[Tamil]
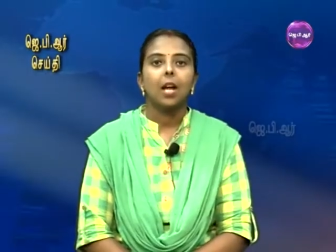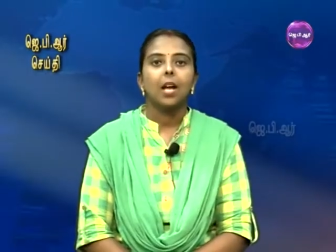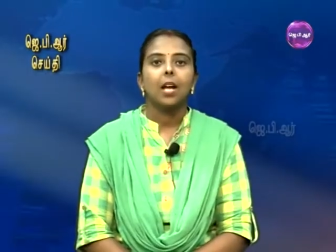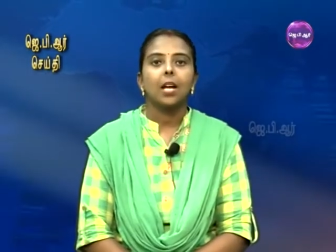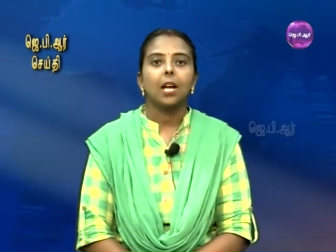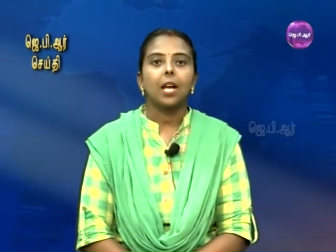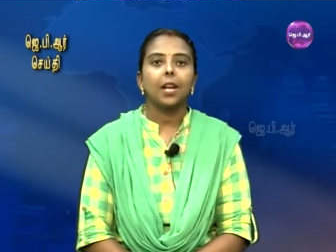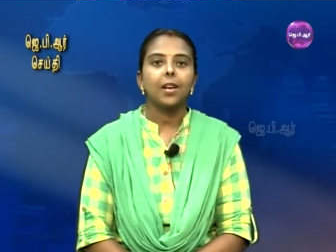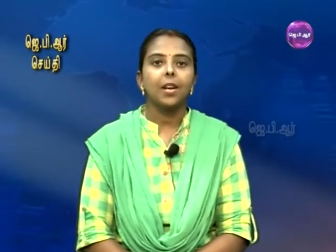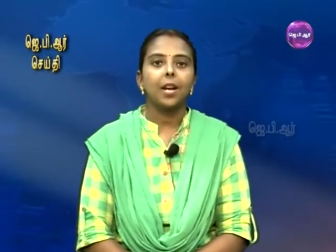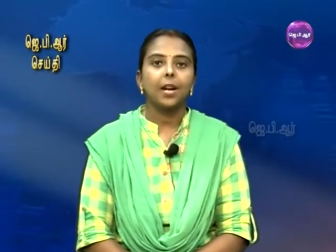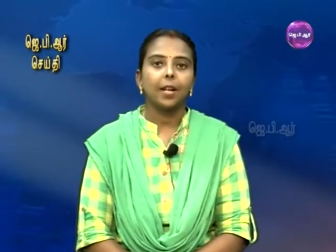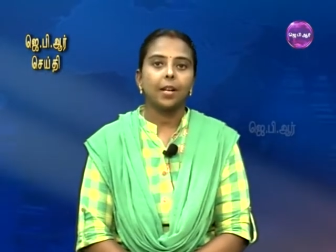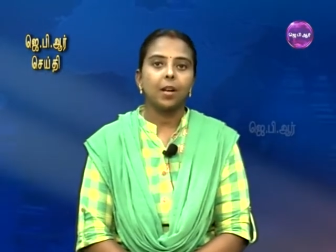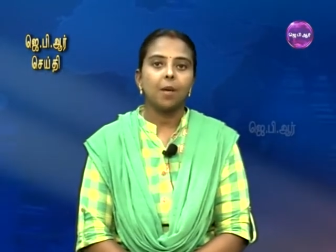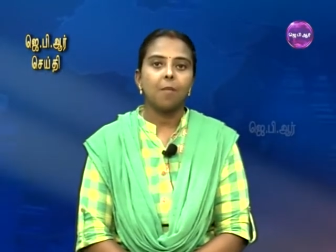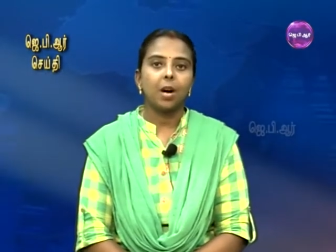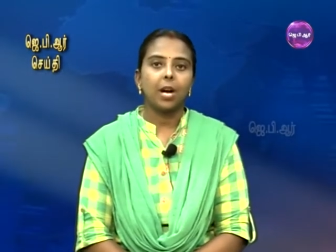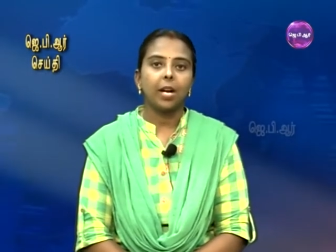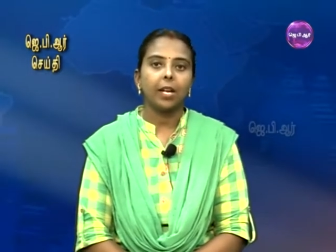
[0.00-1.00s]
கர்நாடக
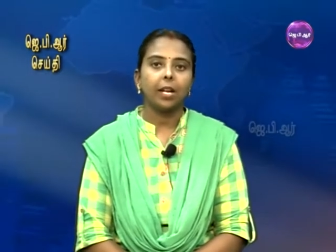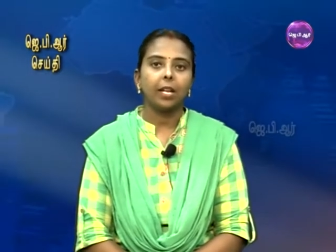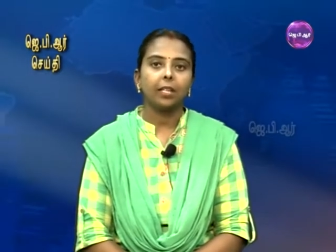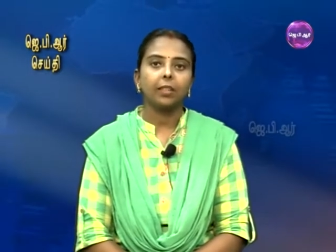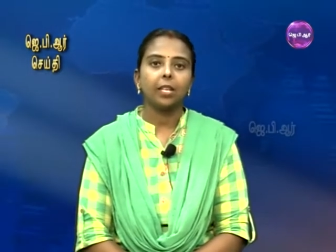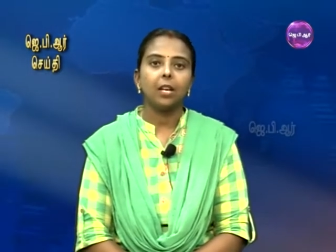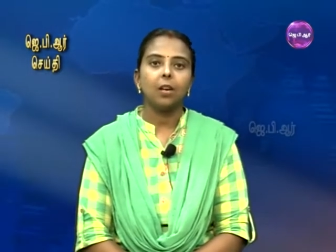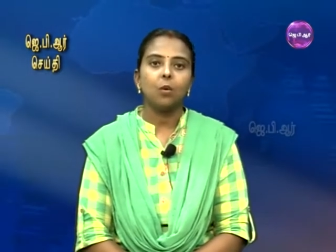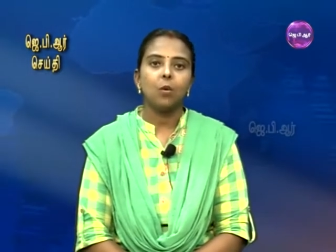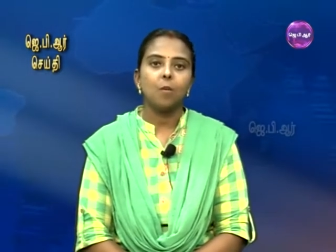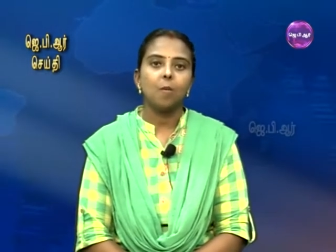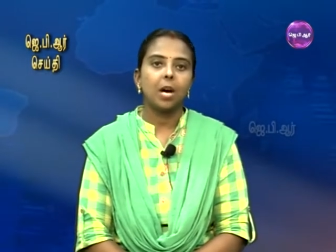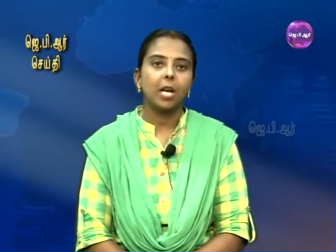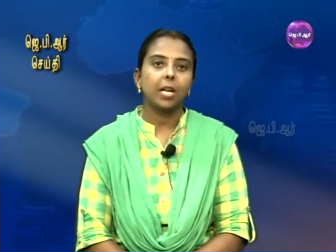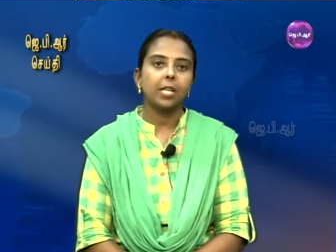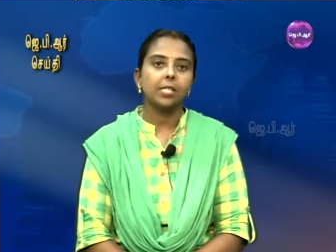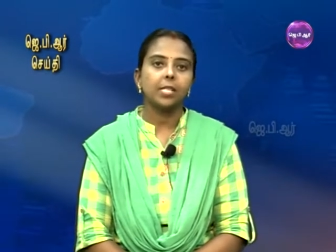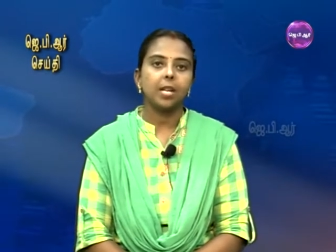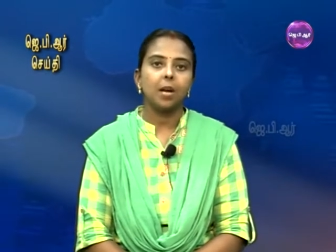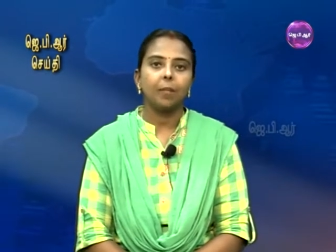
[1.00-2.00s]
மாநிலத்தில்
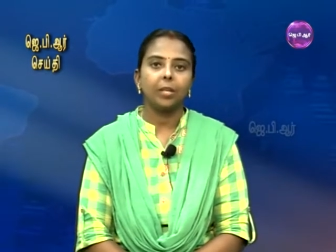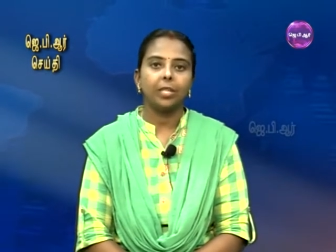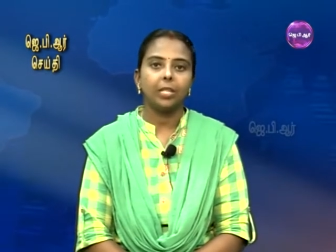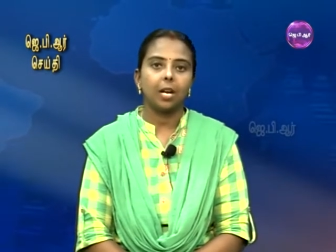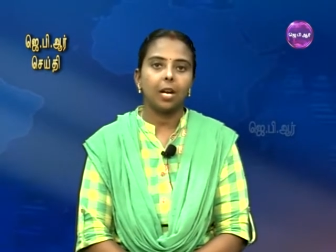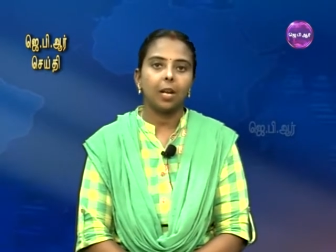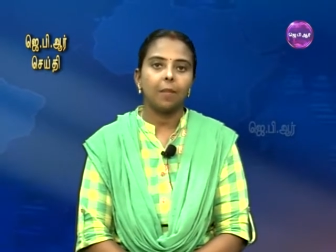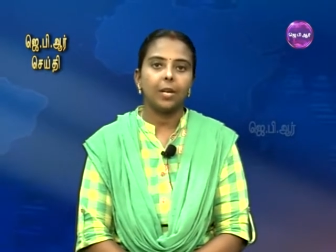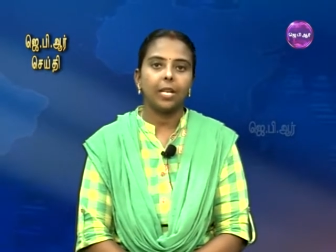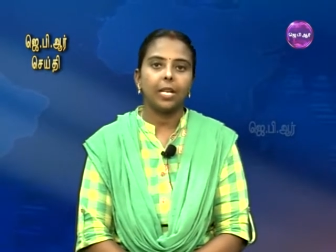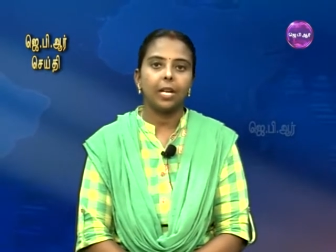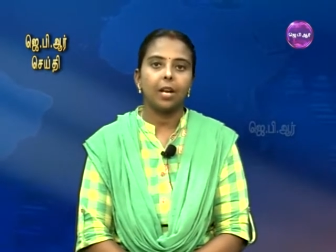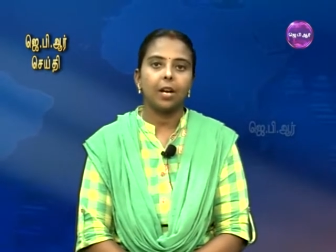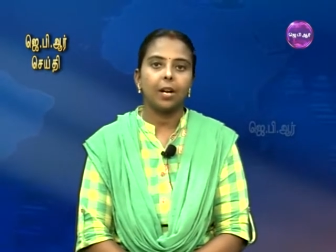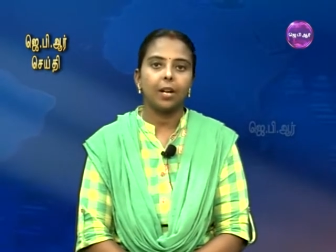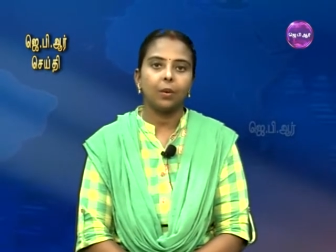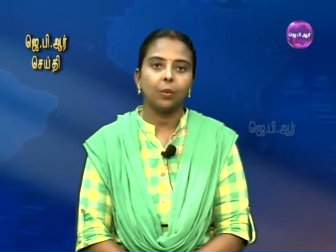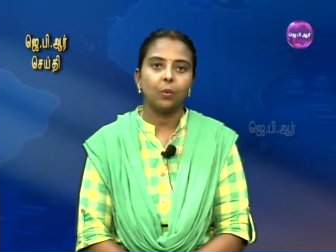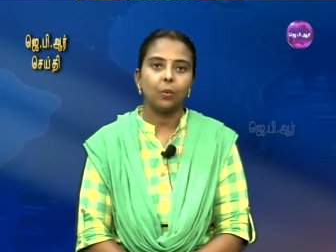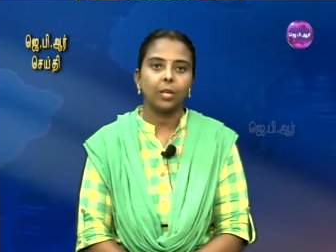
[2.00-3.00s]
குமாரசாமி தலைமையிலான
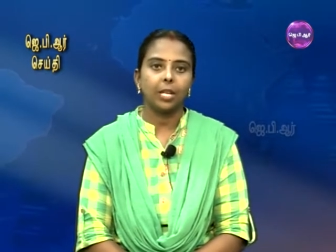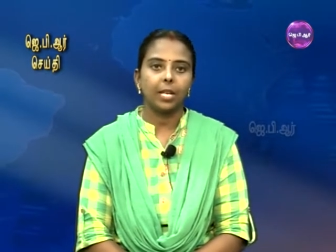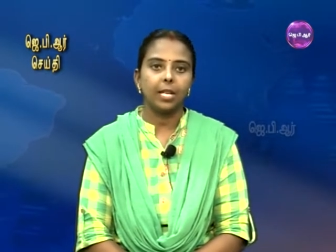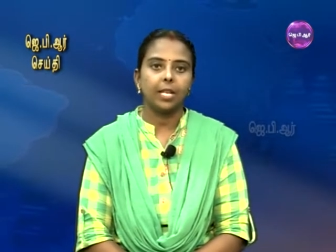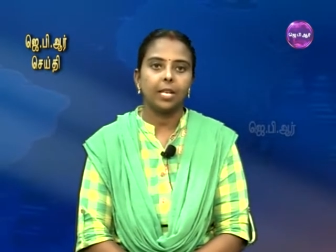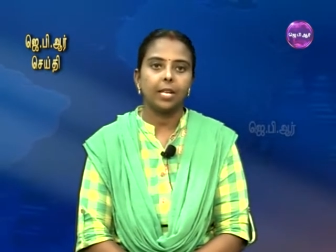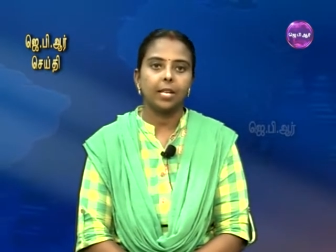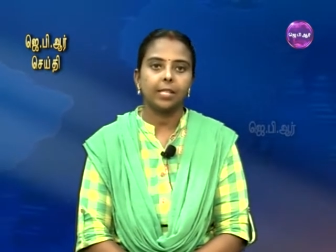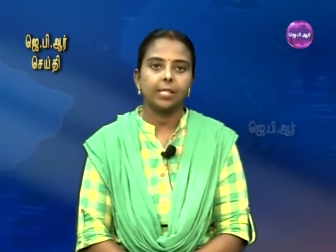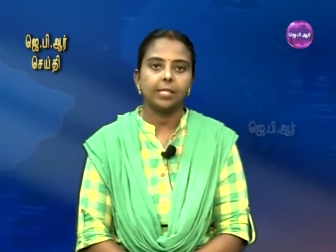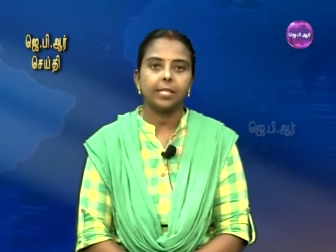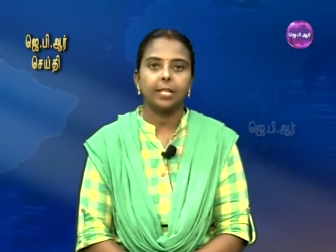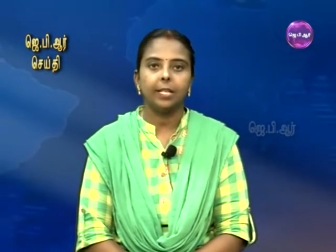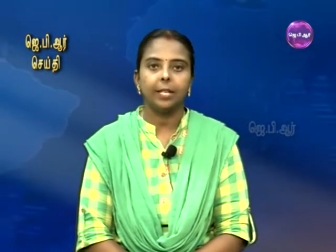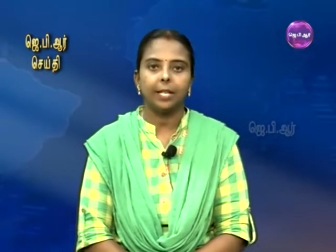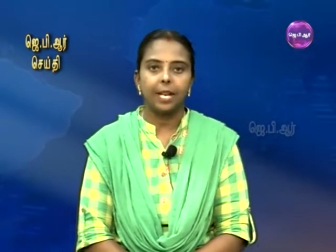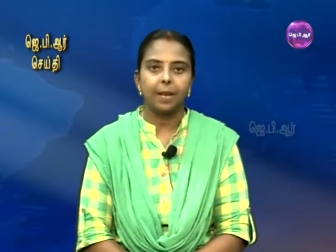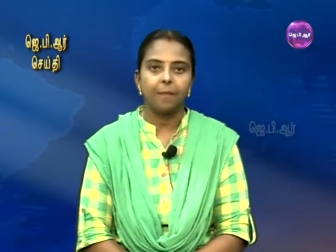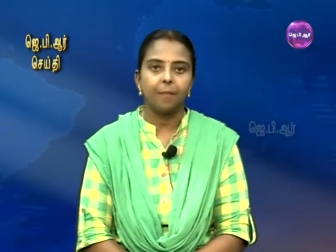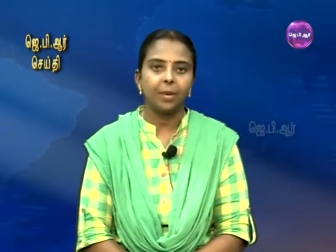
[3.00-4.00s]
கூட்டணி அரசில்
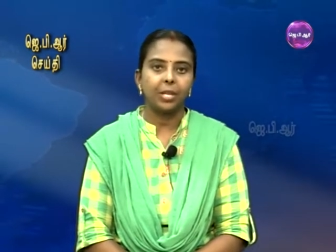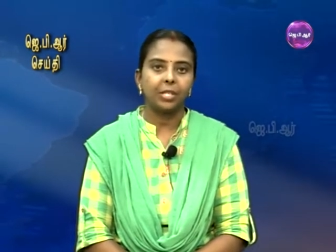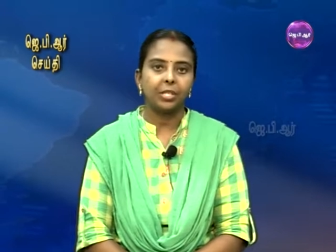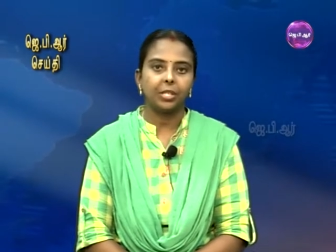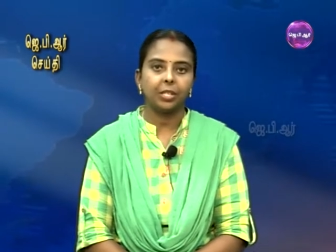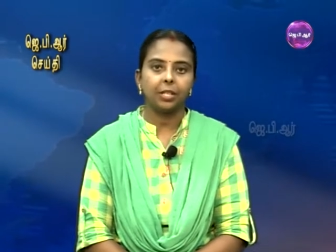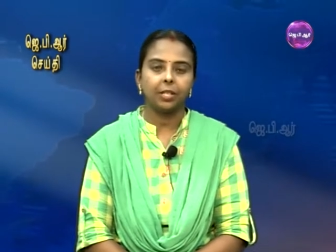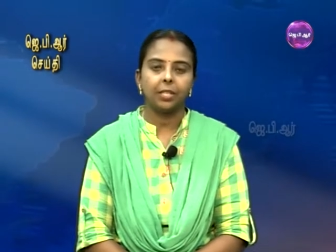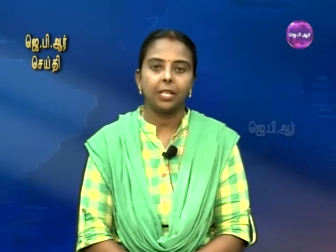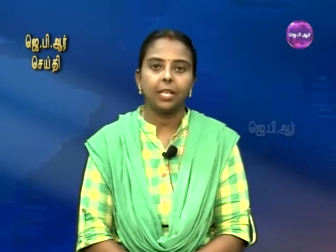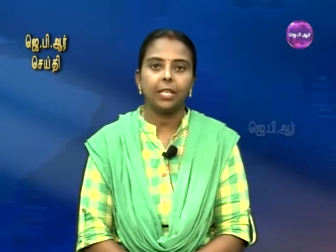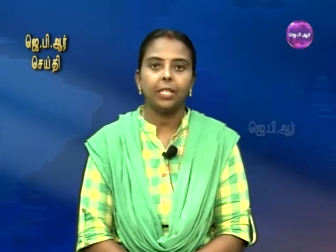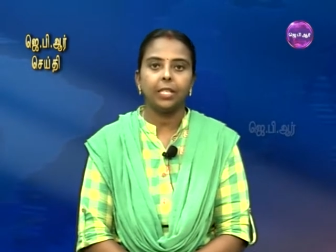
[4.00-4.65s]
இடம்பெற்றிருந்த